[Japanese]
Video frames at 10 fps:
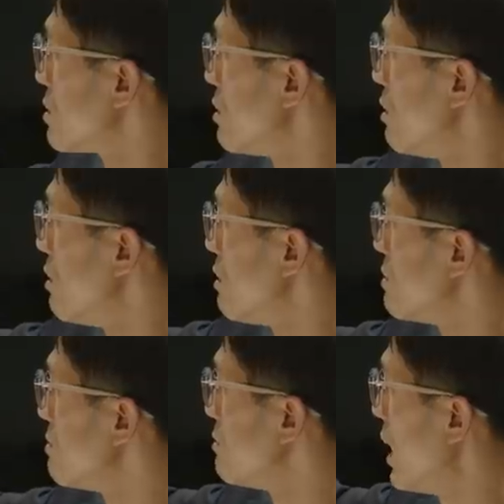
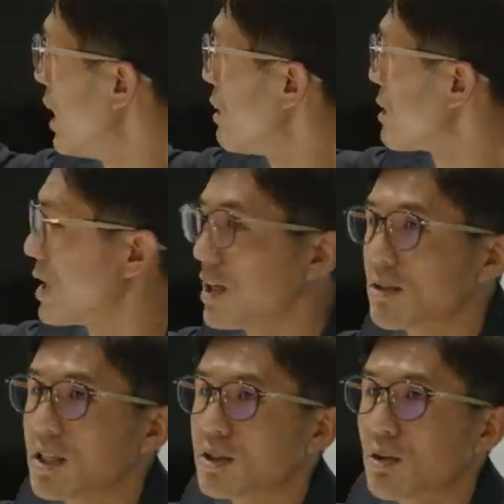こうハードワークでき
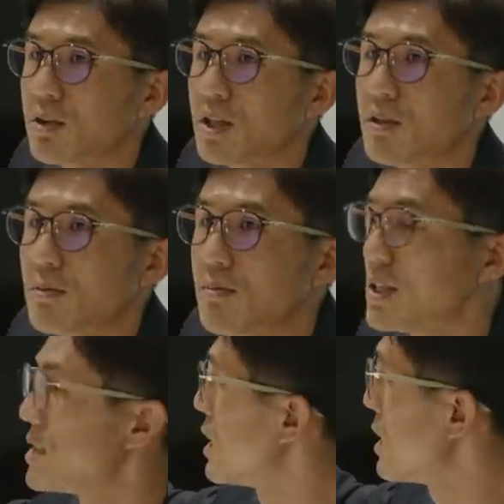る選手を置いてる分、
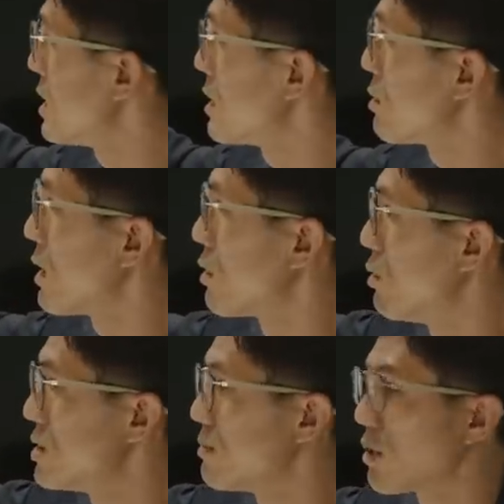関根とか
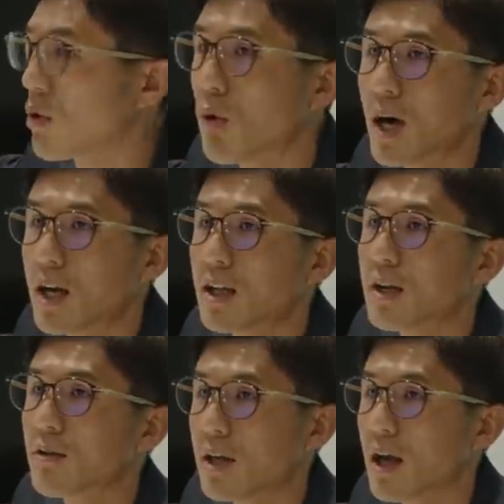小泉とか小柄
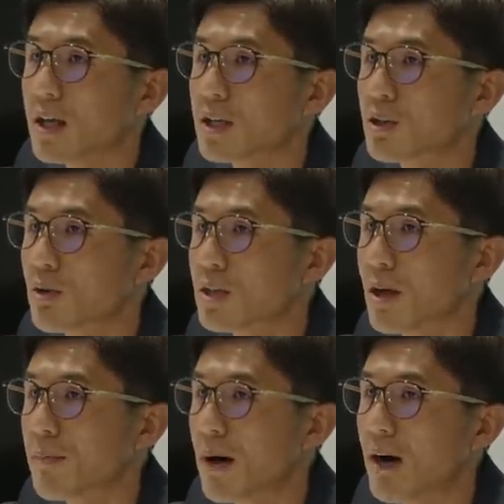なので、1人
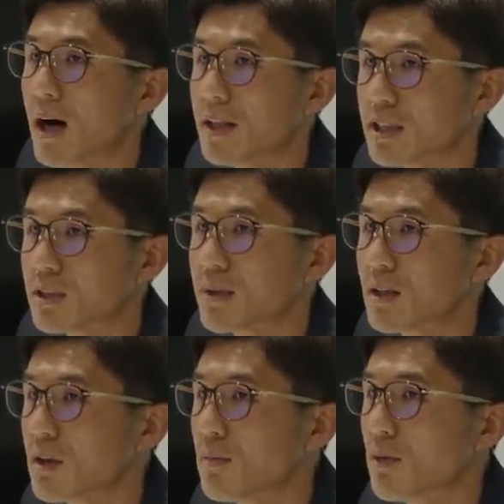でパワーで
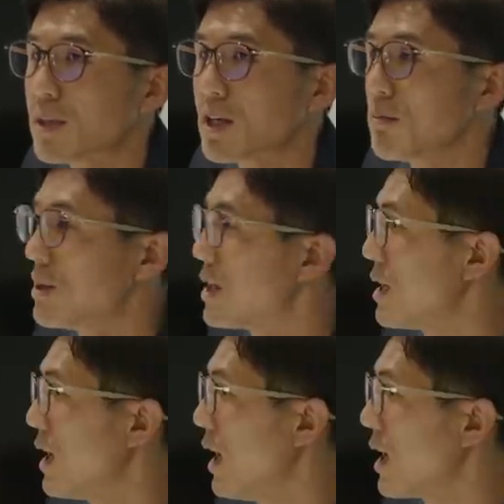スピードで持っていくみた
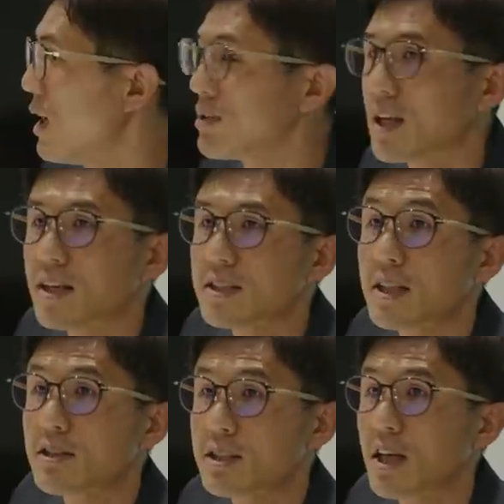いなカウンターが
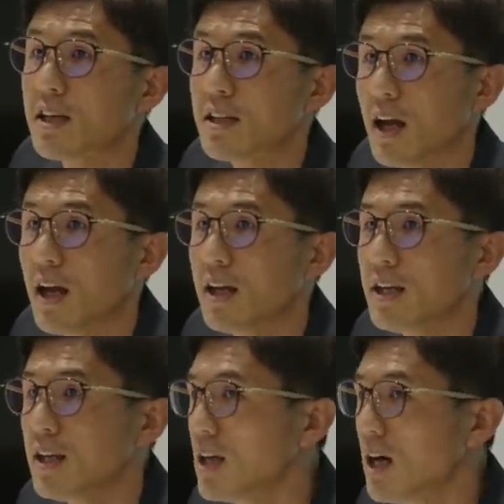成立しないんで、
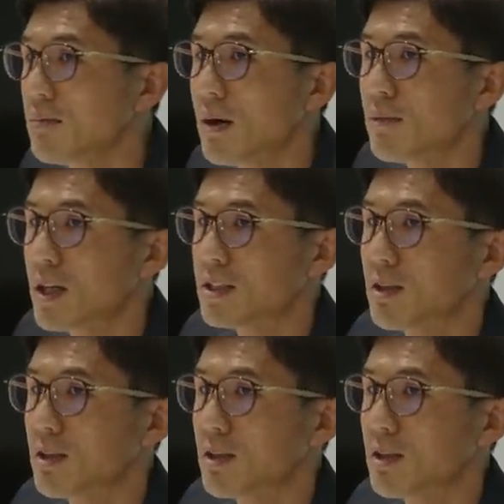意外に守られ